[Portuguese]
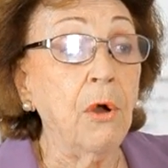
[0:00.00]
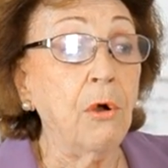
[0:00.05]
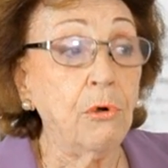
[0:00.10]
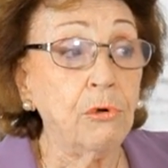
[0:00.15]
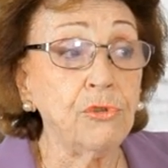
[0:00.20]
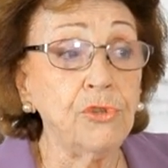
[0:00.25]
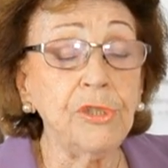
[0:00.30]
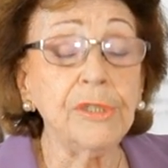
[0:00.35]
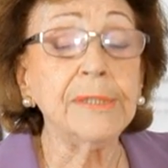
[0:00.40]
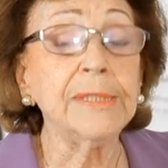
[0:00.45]

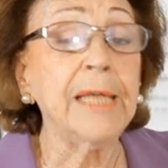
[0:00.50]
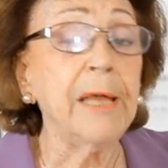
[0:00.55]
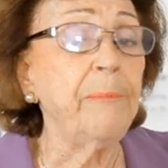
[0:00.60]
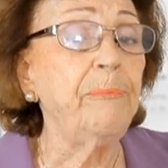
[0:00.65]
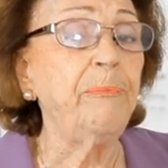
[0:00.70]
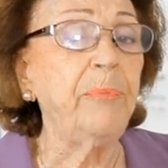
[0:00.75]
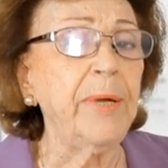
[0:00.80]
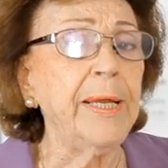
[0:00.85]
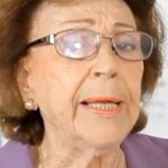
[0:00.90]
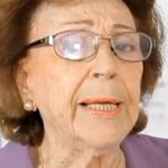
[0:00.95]
hoje se
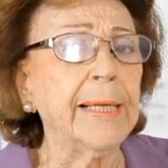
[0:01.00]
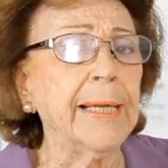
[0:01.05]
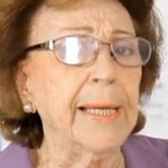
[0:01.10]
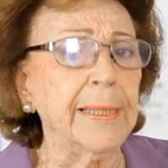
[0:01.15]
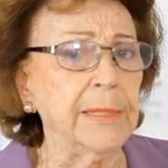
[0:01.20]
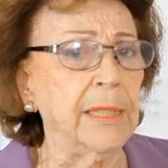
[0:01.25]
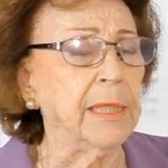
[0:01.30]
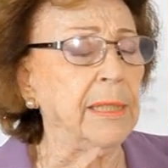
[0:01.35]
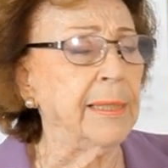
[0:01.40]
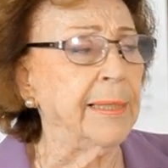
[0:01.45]
aplica
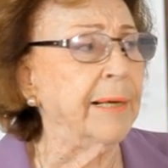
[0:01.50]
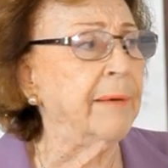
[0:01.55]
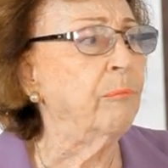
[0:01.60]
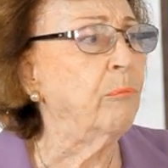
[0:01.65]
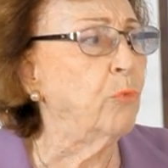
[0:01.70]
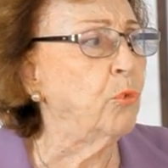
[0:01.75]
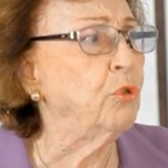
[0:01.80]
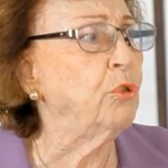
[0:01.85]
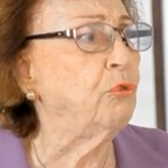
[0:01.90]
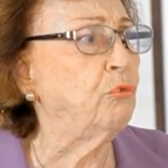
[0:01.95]
ainda
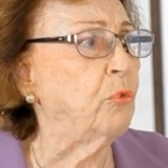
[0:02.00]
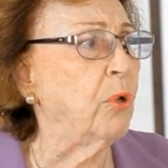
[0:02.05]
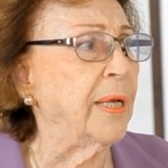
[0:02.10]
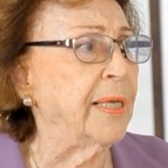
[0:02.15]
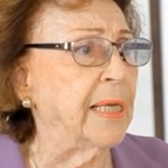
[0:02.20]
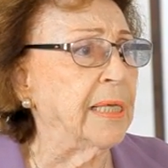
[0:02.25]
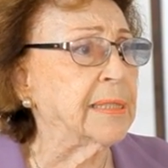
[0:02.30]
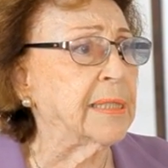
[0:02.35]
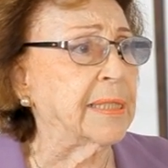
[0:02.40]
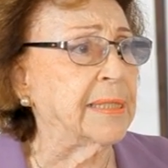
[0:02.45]
muito
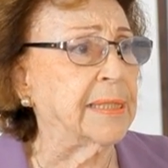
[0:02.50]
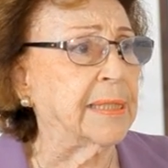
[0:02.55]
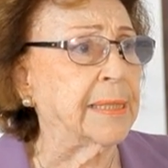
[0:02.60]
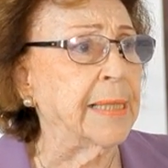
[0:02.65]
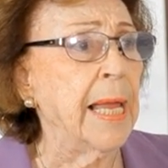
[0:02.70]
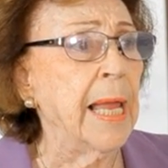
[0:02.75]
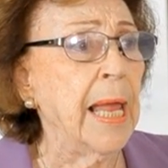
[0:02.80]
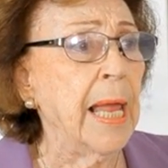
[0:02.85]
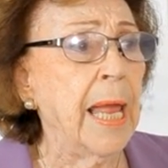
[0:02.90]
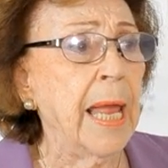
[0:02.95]
a
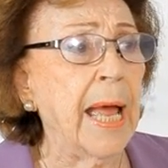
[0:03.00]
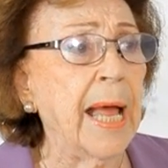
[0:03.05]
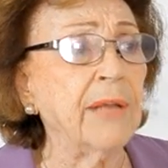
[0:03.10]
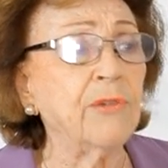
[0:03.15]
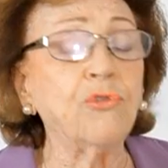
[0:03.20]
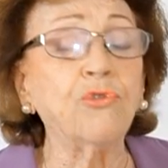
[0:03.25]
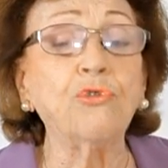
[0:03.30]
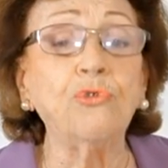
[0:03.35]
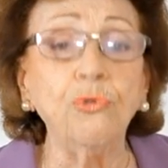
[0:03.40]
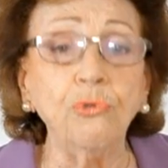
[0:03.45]
estes
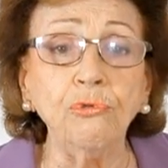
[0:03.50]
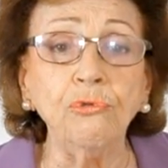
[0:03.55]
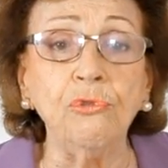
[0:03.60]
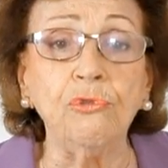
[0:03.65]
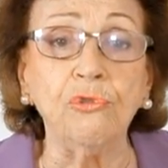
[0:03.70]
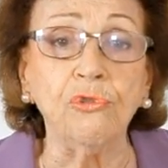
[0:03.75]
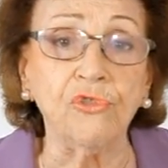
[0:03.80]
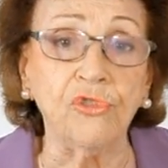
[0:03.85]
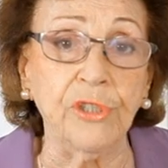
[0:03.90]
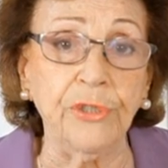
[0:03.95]

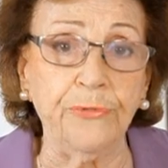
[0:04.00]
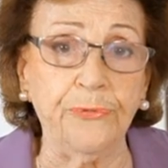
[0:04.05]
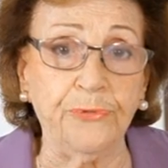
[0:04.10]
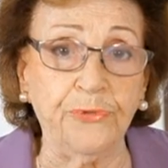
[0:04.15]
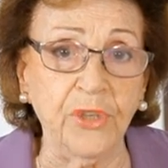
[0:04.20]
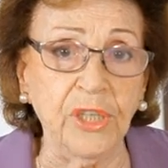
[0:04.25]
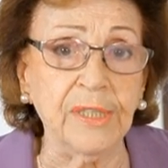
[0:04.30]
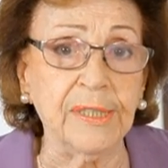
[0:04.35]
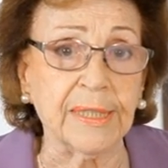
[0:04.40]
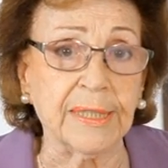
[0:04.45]
assuntos
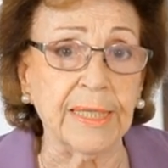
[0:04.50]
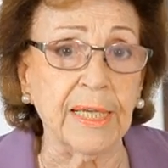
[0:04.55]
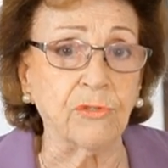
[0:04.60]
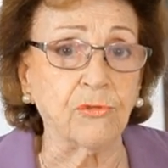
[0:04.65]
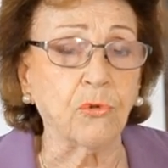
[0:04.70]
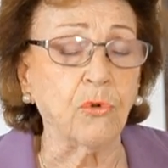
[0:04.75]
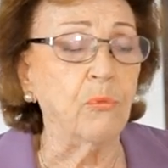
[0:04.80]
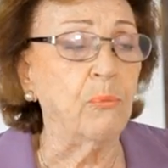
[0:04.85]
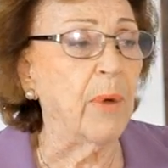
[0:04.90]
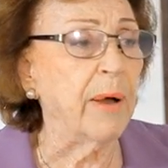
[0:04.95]

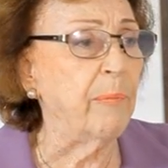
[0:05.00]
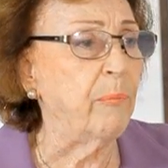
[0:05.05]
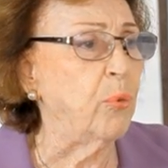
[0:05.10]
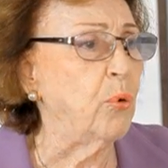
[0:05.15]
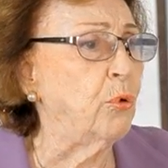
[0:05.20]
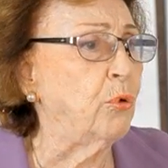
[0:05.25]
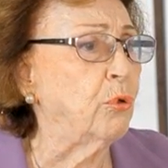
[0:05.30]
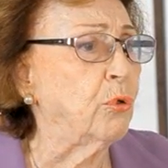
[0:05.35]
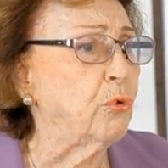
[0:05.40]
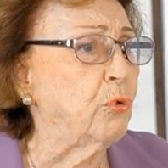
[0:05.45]
difíceis como
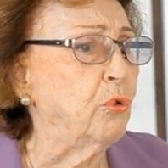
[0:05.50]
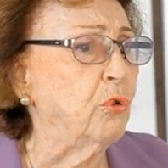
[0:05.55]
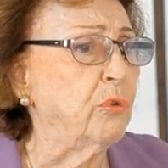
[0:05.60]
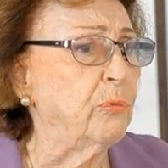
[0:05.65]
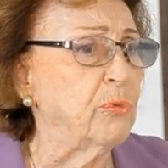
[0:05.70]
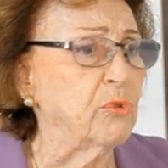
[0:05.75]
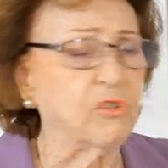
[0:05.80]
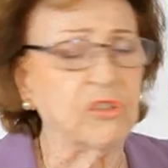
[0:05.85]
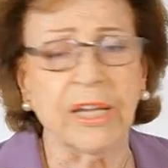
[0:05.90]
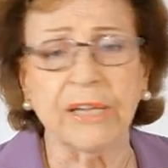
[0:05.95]
aborto,
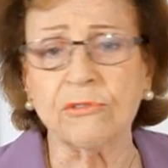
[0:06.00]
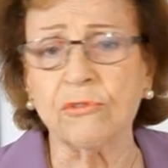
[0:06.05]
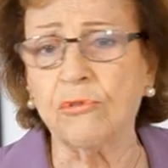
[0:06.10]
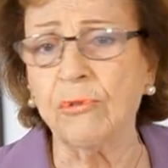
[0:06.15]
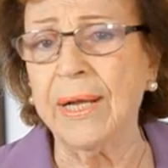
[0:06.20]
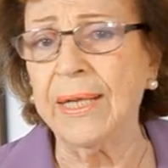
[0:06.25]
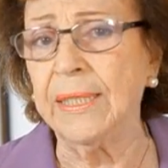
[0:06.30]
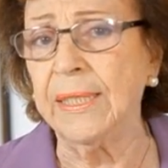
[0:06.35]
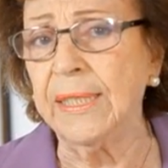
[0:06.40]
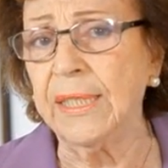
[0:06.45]

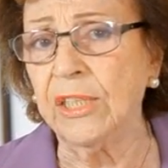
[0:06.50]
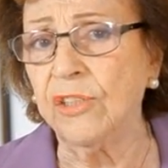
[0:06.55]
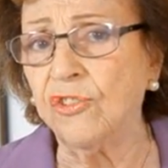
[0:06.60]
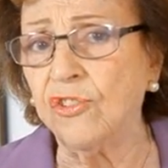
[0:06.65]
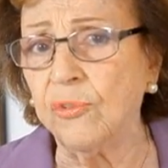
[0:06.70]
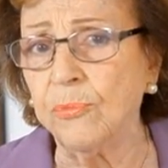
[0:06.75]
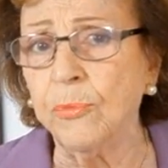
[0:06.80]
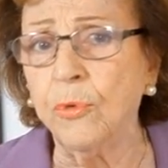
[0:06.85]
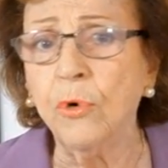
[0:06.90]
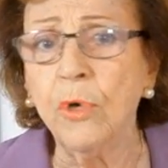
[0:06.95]

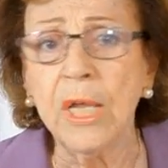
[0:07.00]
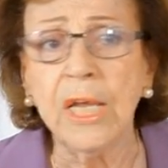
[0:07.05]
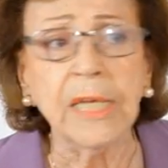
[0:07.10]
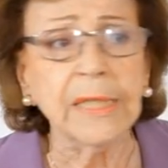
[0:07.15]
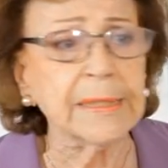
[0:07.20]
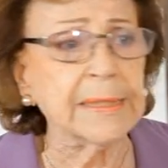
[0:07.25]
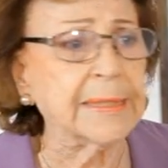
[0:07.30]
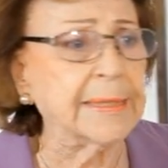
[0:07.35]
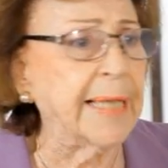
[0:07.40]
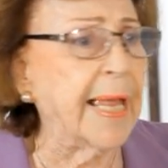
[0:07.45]
homossexualismo,
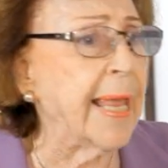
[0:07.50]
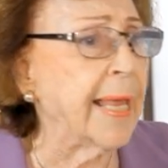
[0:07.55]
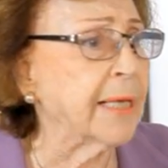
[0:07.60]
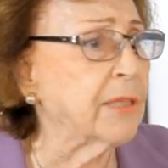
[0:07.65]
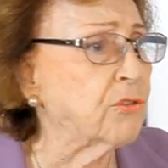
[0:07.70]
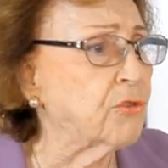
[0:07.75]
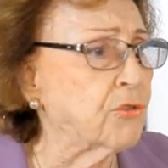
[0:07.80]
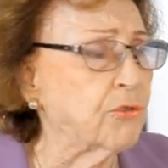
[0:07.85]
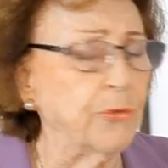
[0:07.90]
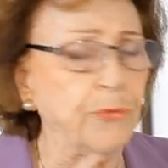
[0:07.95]

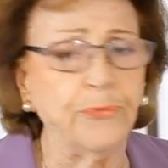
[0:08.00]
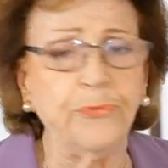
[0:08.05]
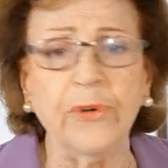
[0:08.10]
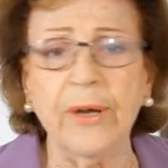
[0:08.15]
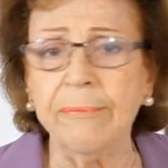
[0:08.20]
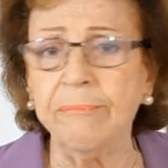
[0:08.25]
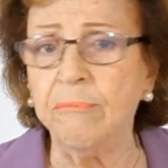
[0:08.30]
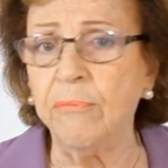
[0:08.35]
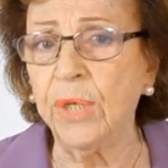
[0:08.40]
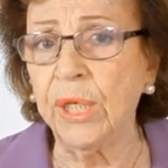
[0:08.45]
sexo,
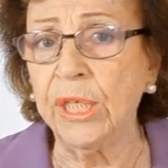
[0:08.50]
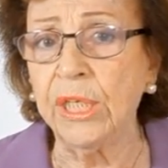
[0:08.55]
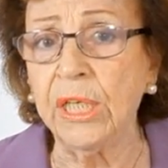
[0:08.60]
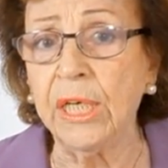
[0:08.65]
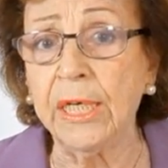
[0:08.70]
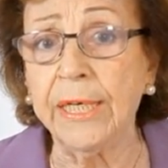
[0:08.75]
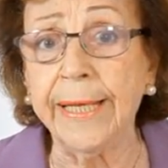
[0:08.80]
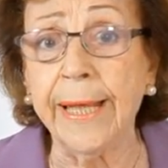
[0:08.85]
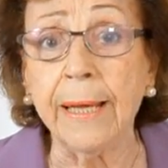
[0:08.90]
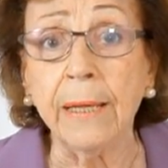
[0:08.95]

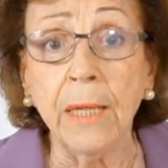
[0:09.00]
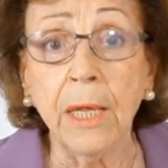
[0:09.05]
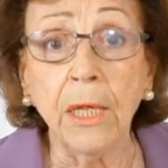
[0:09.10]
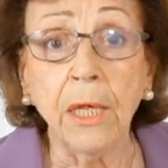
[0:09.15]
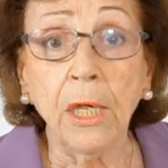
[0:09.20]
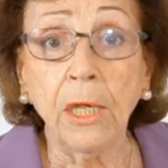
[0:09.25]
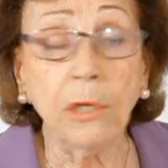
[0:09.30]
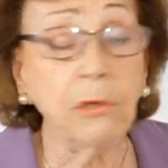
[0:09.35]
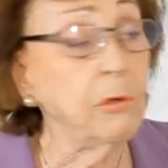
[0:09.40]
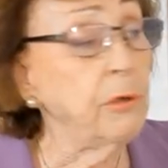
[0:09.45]
família.
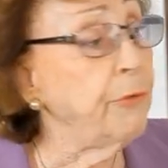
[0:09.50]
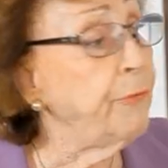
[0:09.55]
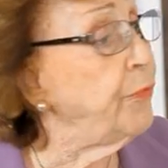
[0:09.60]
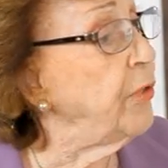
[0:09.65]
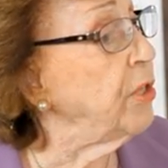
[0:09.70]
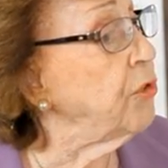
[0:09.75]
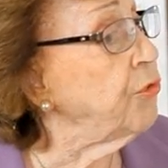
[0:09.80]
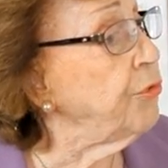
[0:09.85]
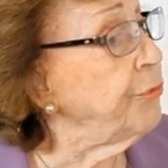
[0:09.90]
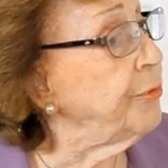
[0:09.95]
Eu não
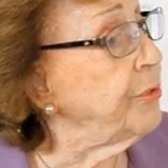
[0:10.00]
vejo